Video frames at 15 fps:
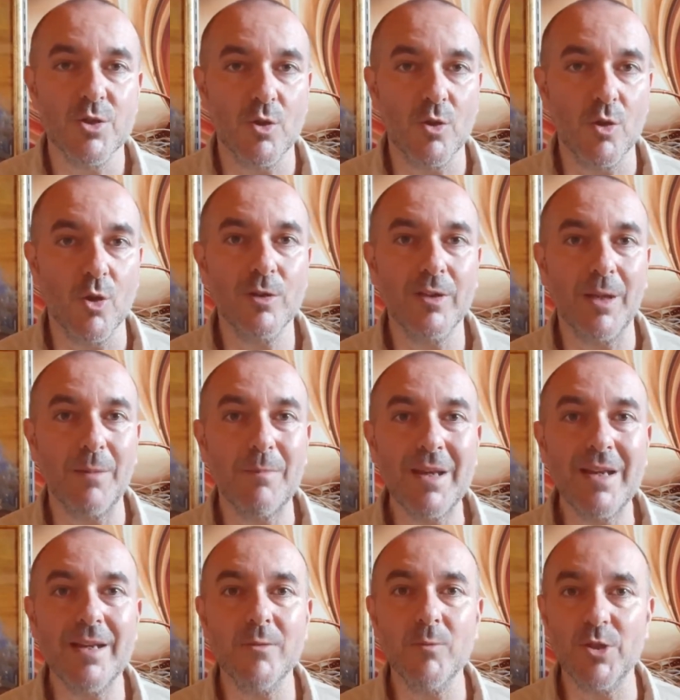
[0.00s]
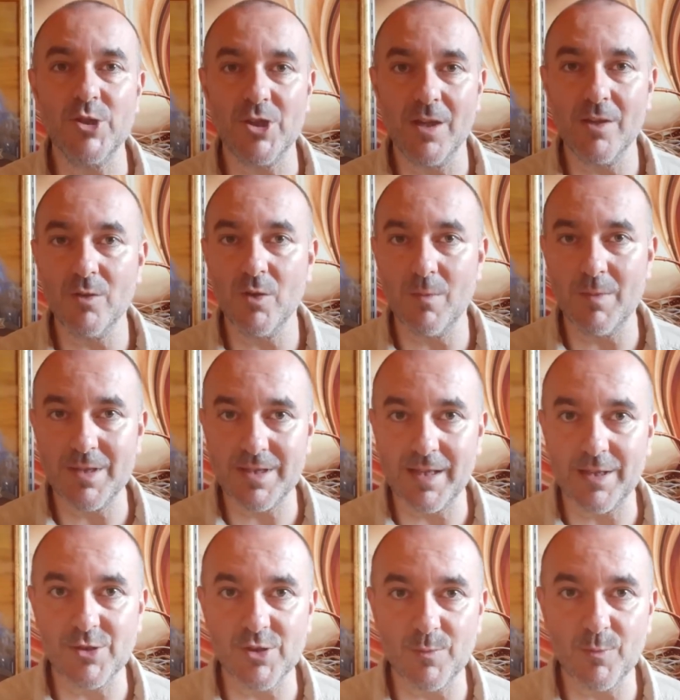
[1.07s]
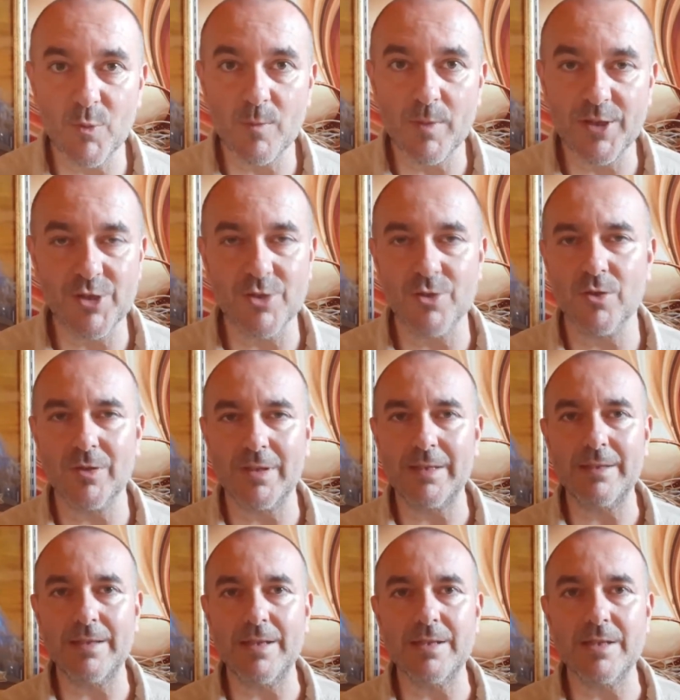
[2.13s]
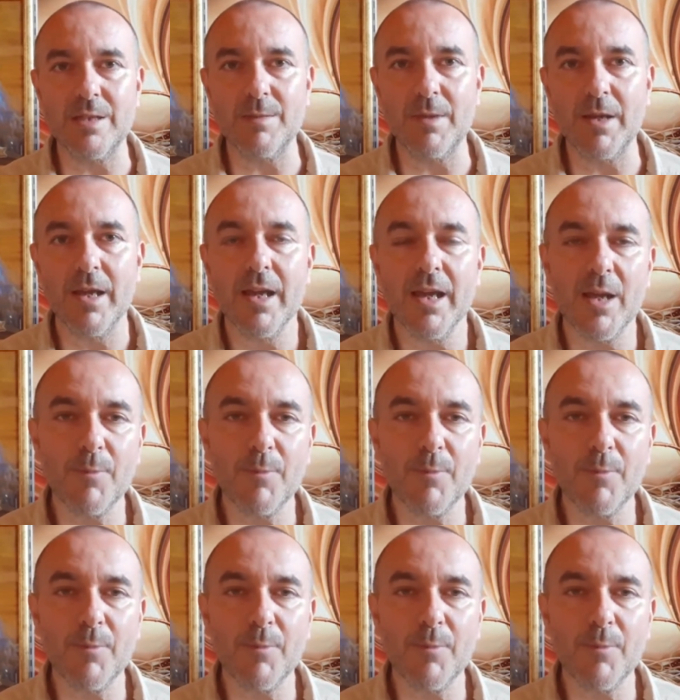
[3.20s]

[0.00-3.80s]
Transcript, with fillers: sono oltre 1200 i messaggi pubblici, sono tantissimi.